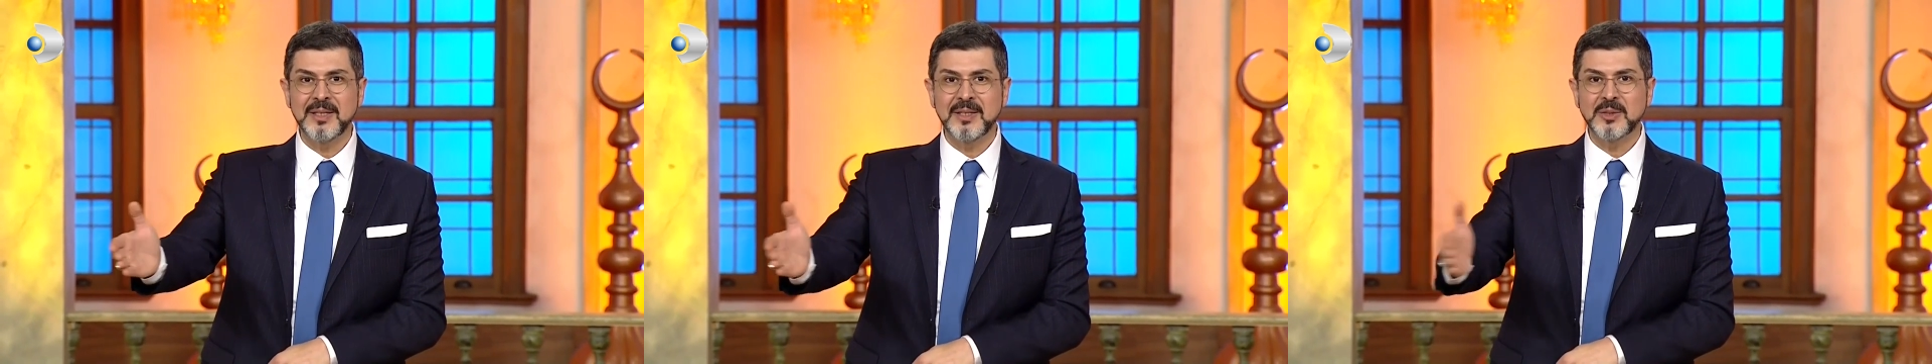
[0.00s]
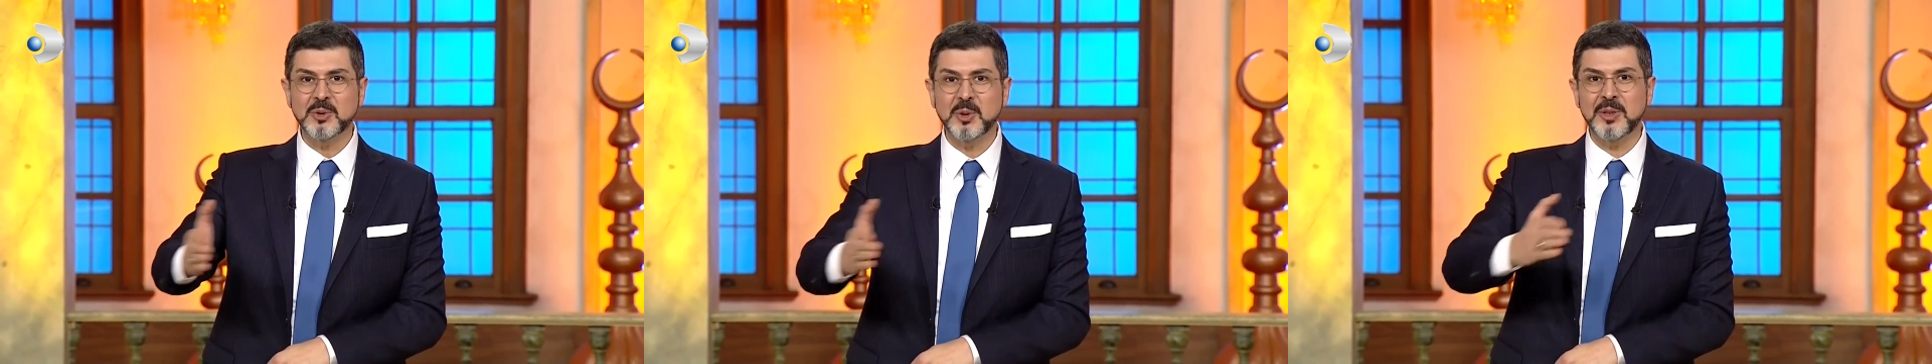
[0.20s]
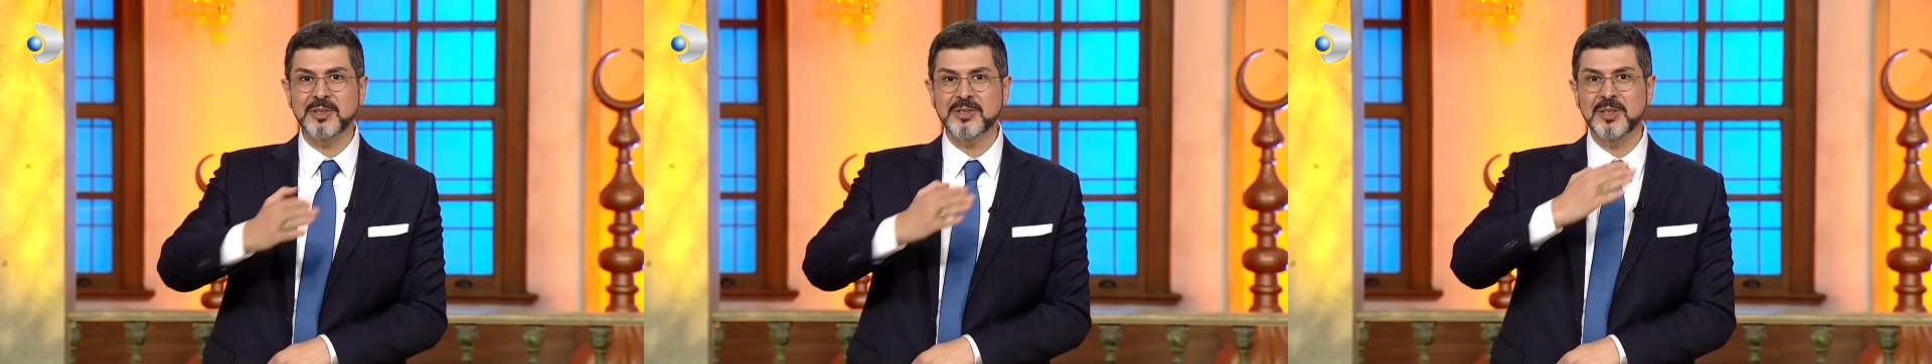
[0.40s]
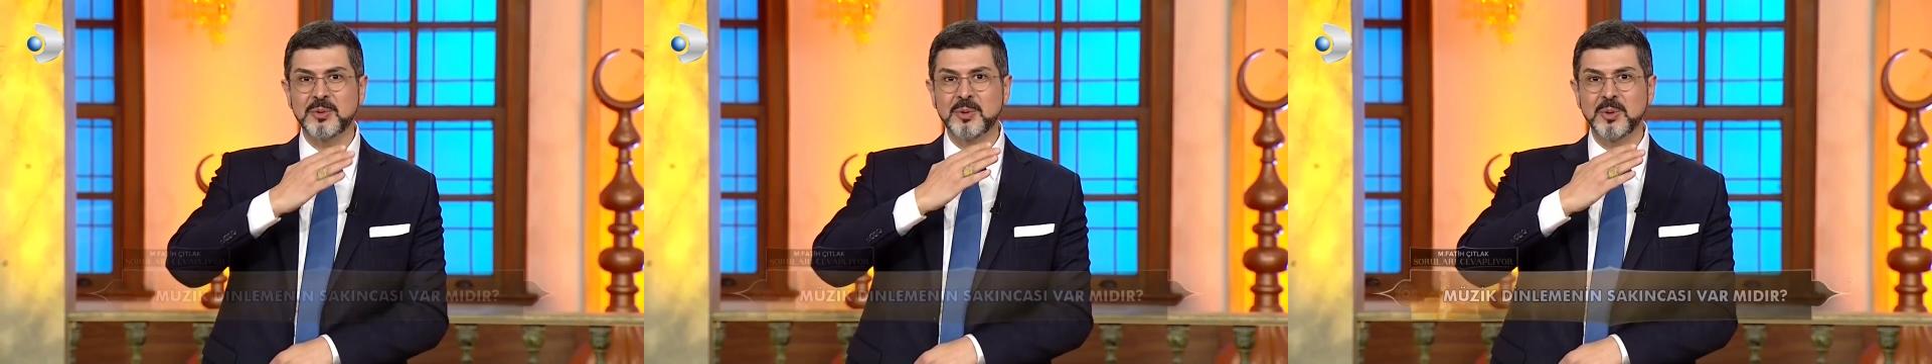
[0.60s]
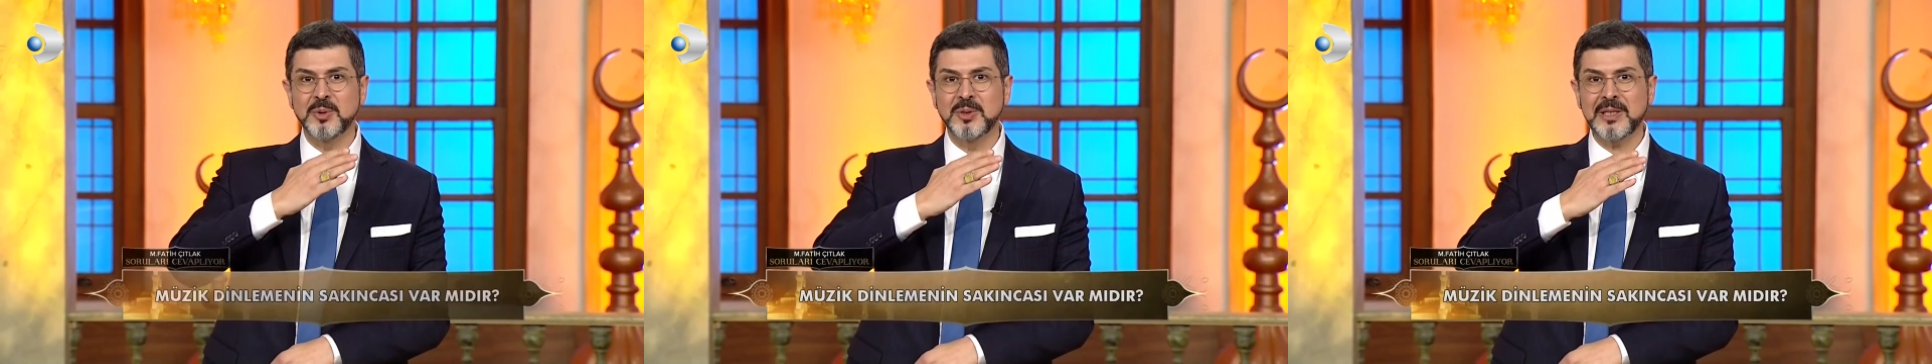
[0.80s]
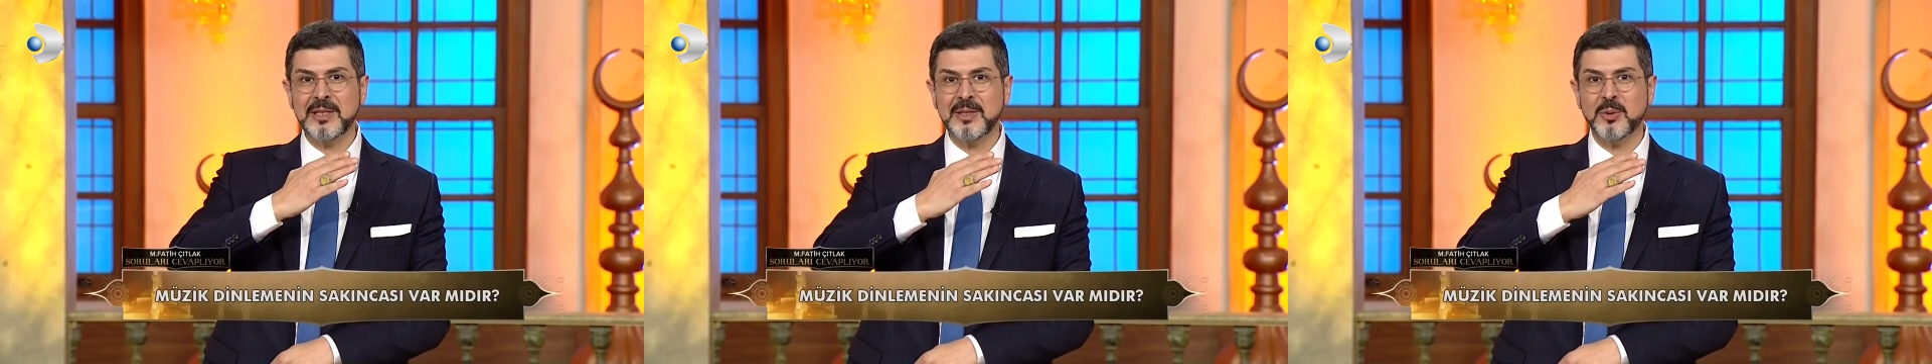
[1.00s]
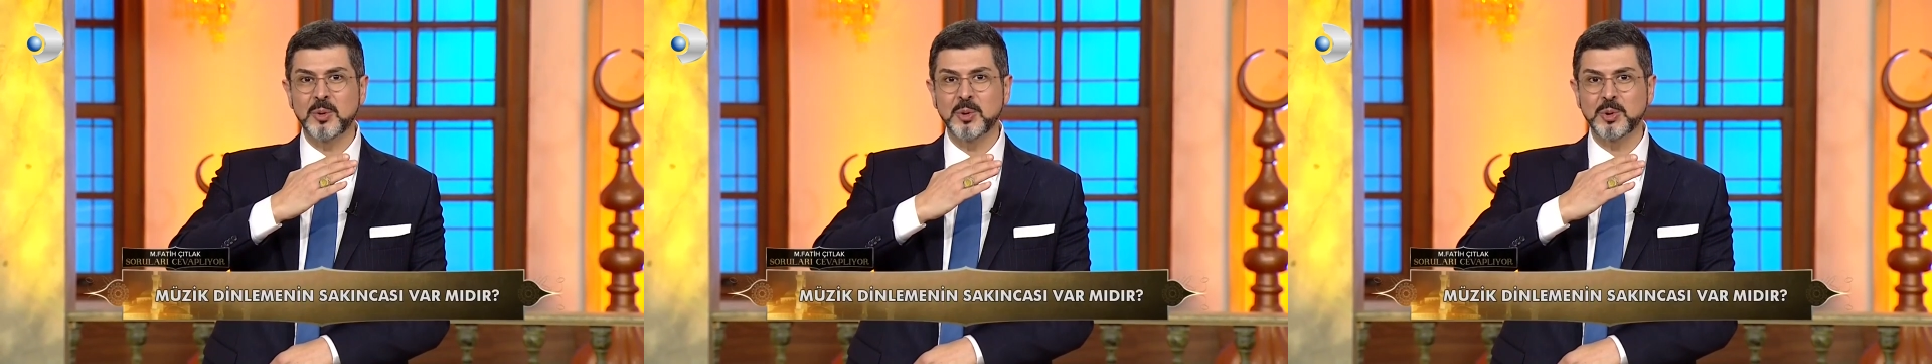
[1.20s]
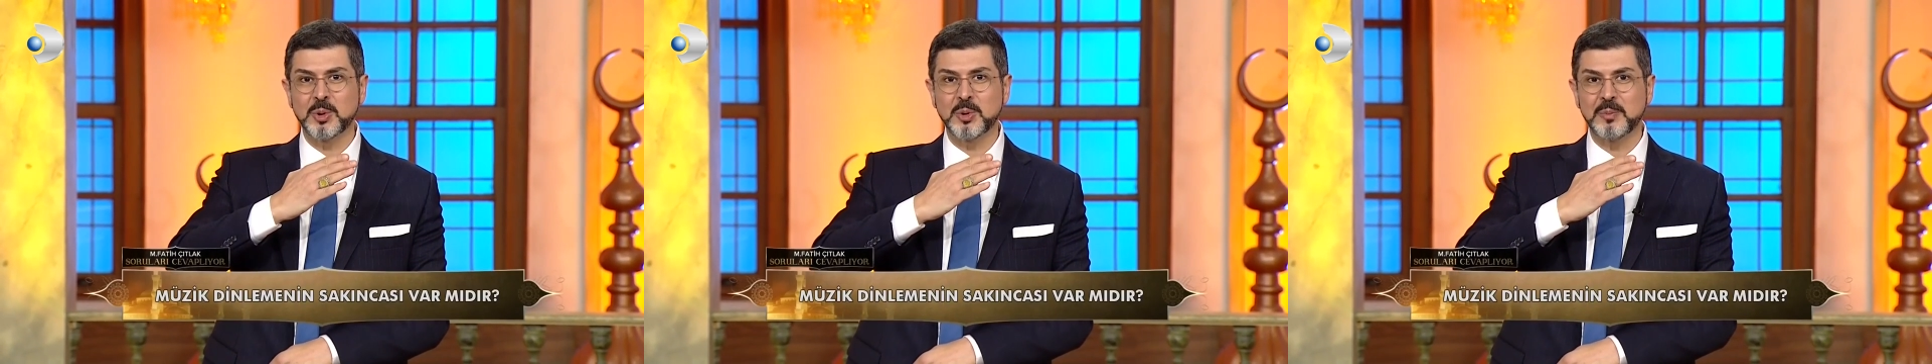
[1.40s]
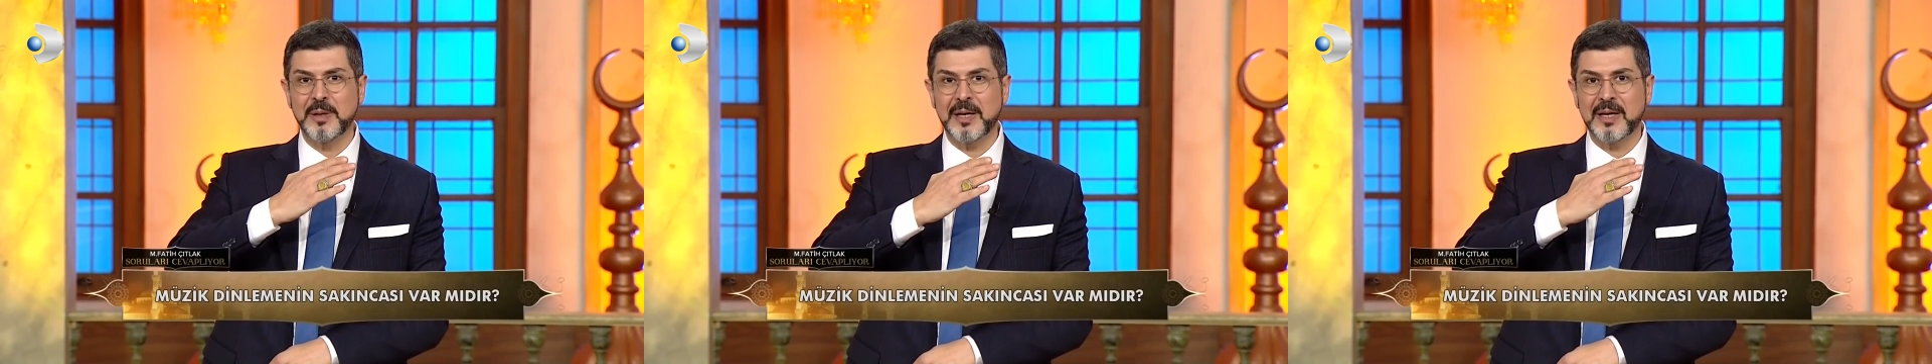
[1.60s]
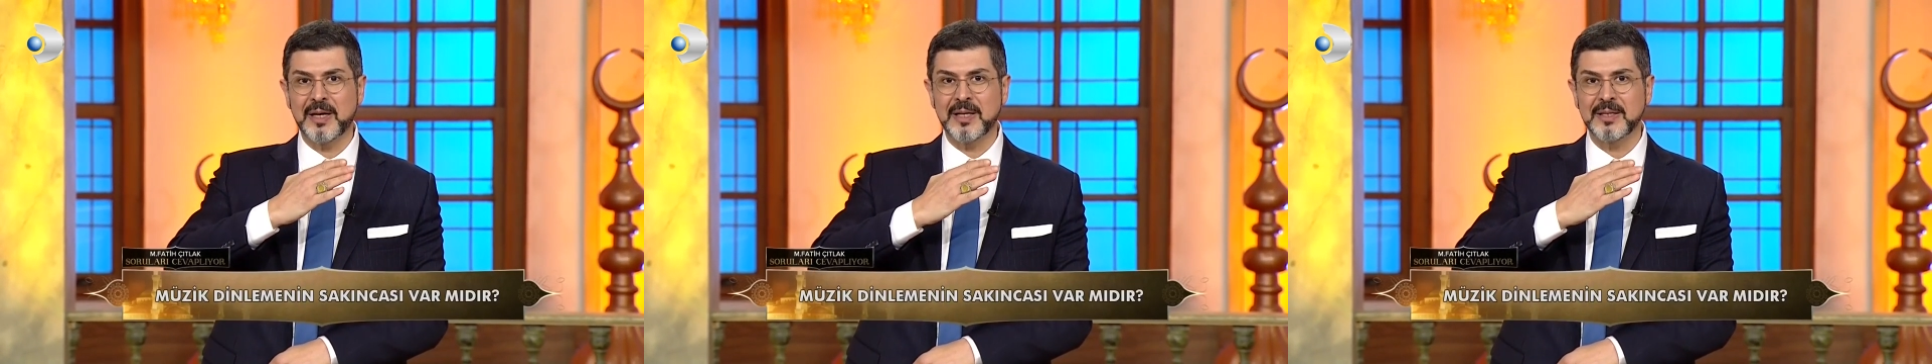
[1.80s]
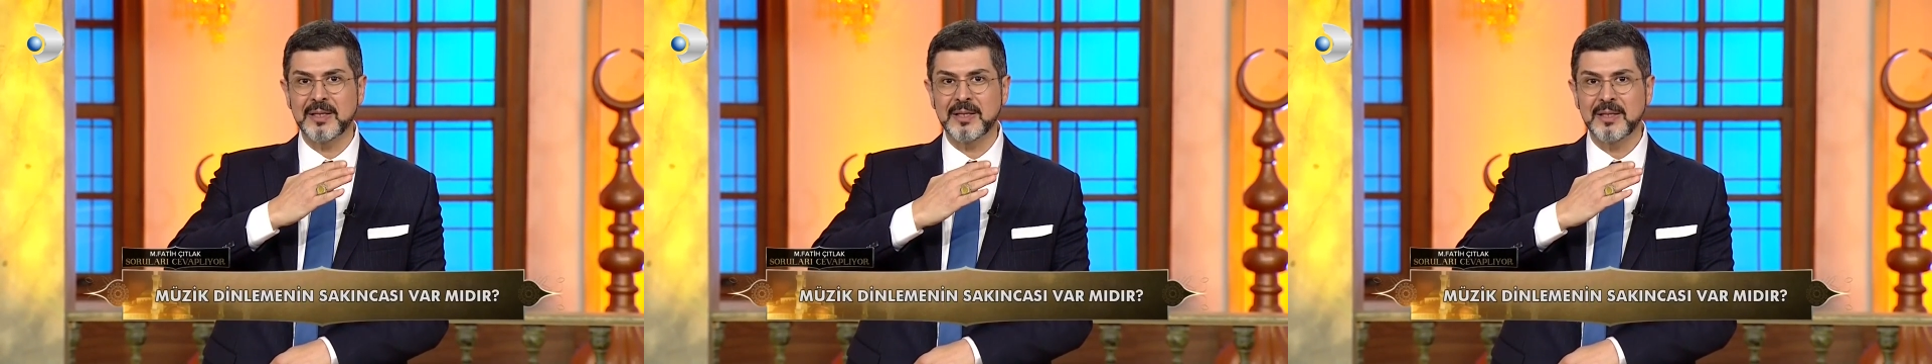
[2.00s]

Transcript: Sonra Satürn'de oruç tutmaya kalk.